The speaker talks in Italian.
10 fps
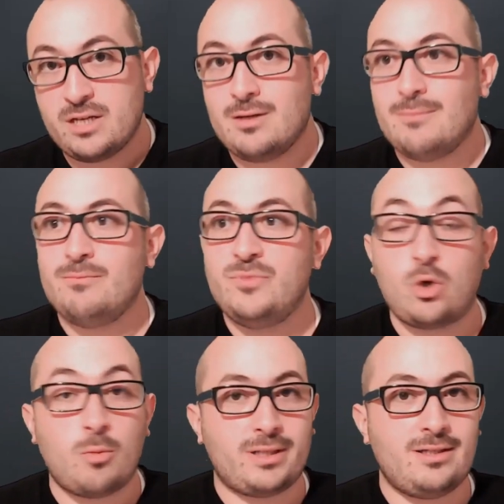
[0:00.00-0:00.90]
Di
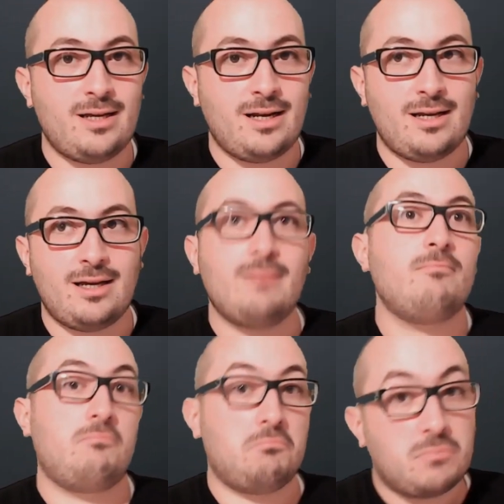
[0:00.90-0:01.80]
colpa del
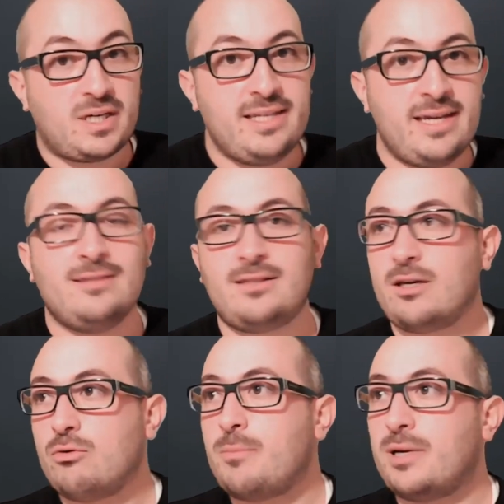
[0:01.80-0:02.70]
cliente che non
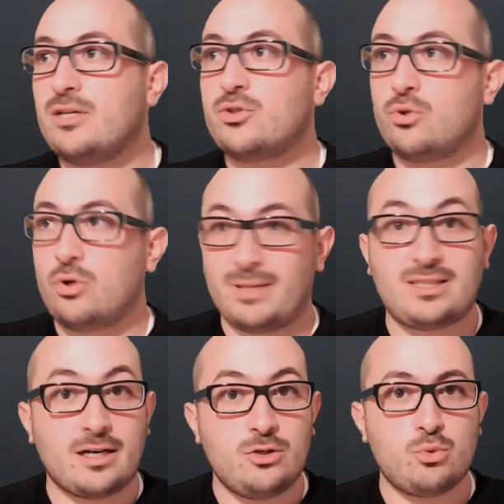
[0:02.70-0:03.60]
ha preso il
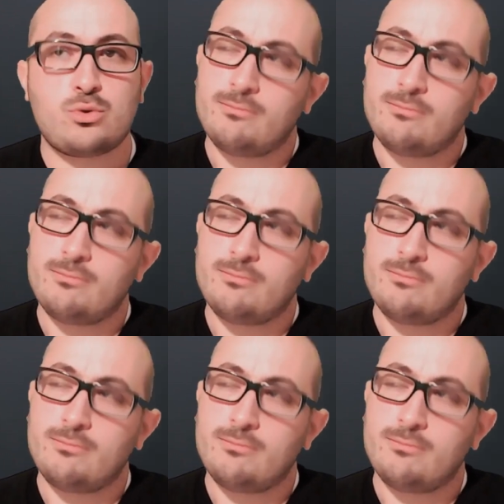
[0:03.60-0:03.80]
materiale giusto?